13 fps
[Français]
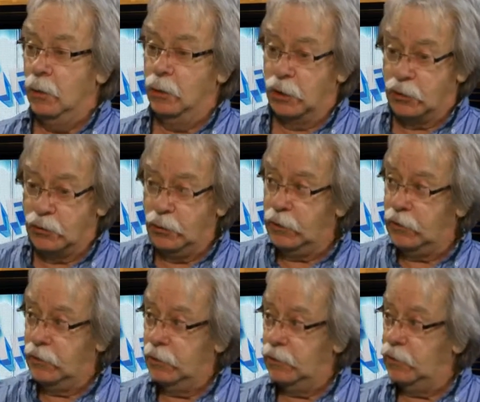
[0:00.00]
ne connaît
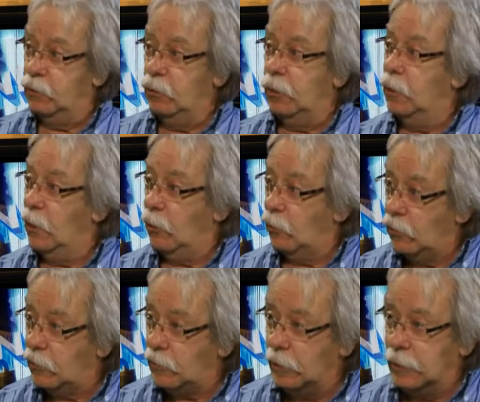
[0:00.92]
pas l'avenir. Non, non,
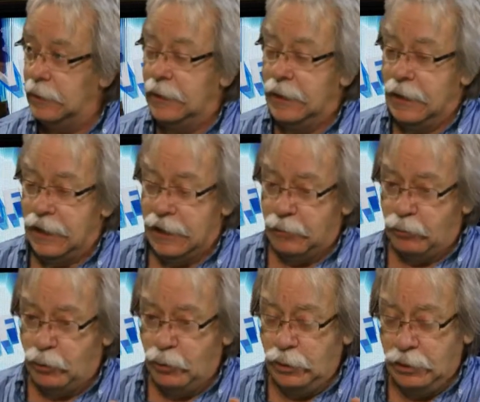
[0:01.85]
c'est ça. Et
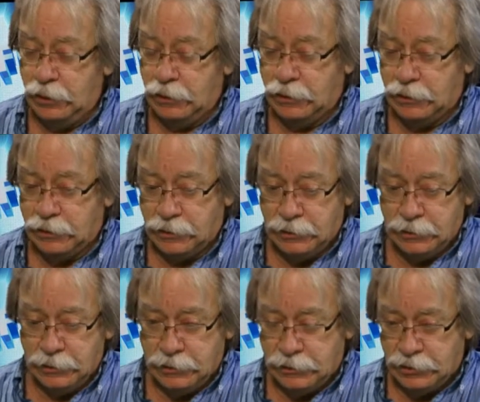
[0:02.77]
puis,
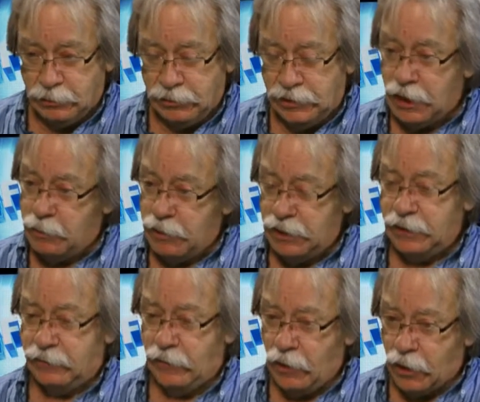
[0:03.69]
euh, j'ai mis tellement
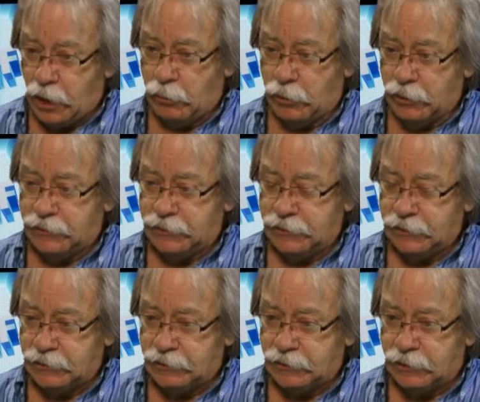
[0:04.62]
d'efforts à
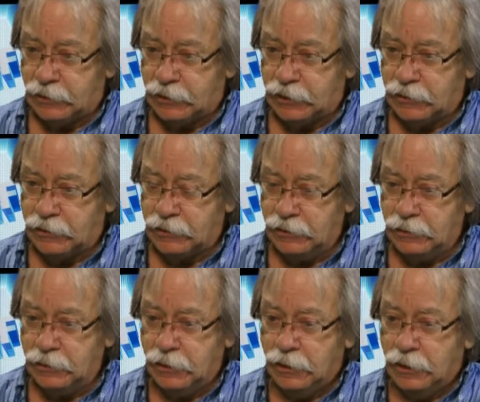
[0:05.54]
bâtir cet
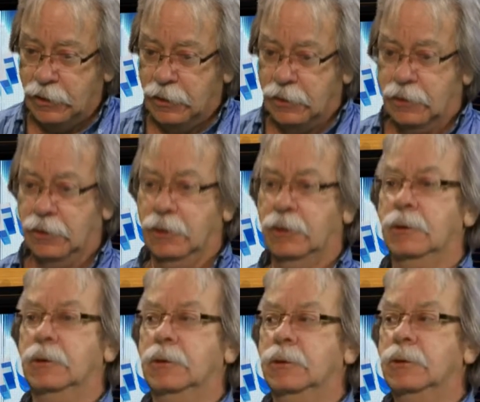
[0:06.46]
orchestre-là
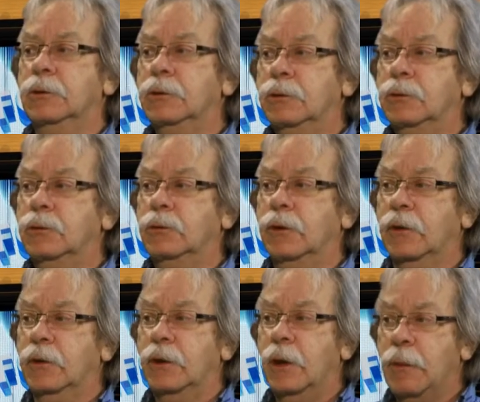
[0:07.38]
que je
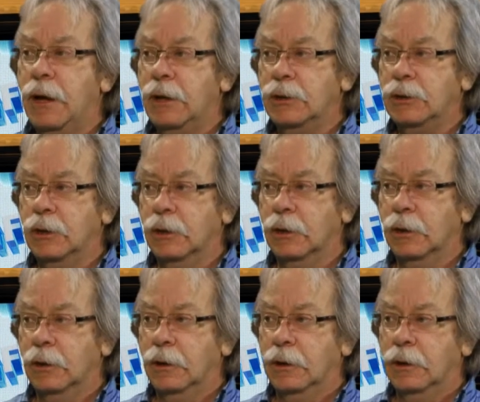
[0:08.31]
trouvais ça dommage que,
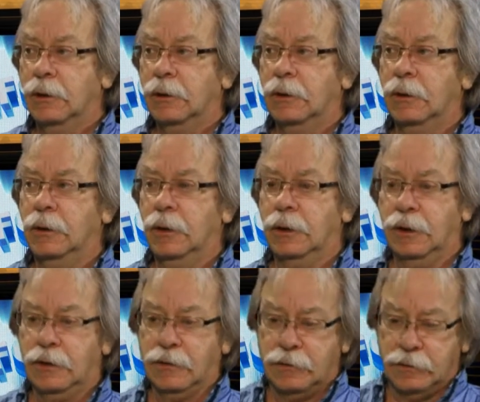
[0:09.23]

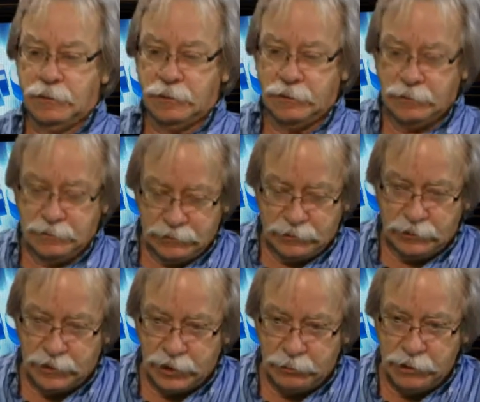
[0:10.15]
l'orchestre se
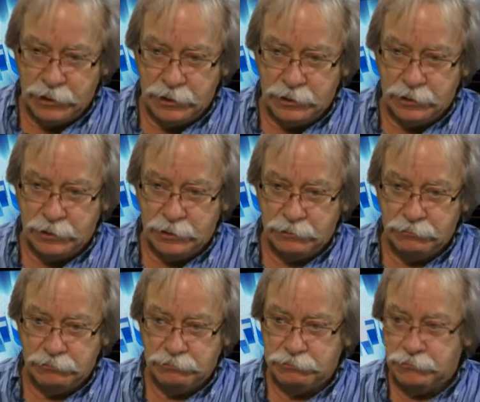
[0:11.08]
termine
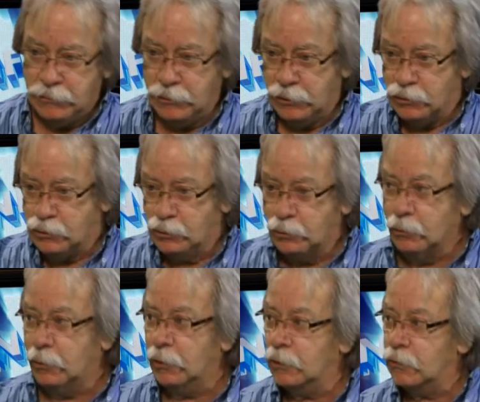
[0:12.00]
le jour
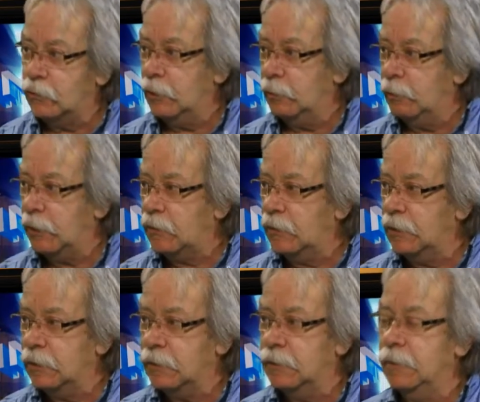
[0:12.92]
où je vais
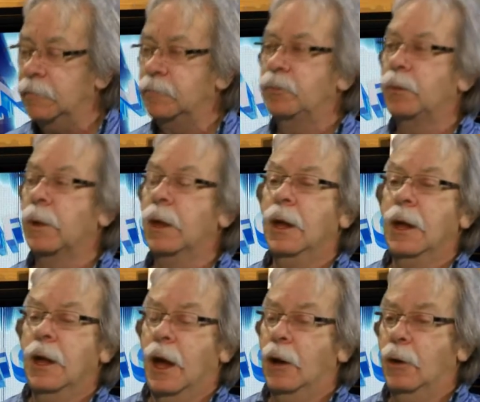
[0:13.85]
partir. Hein.
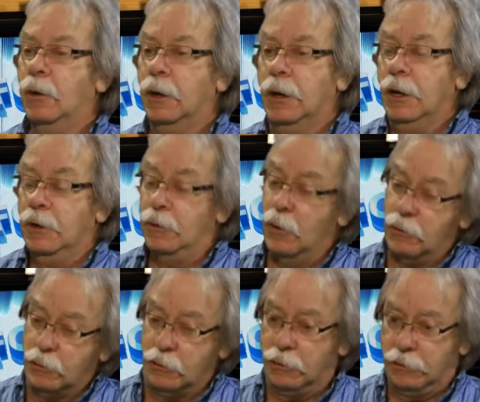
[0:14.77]
Alors, euh,
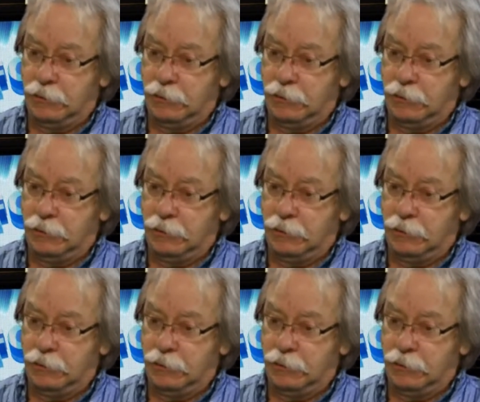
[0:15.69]
donc,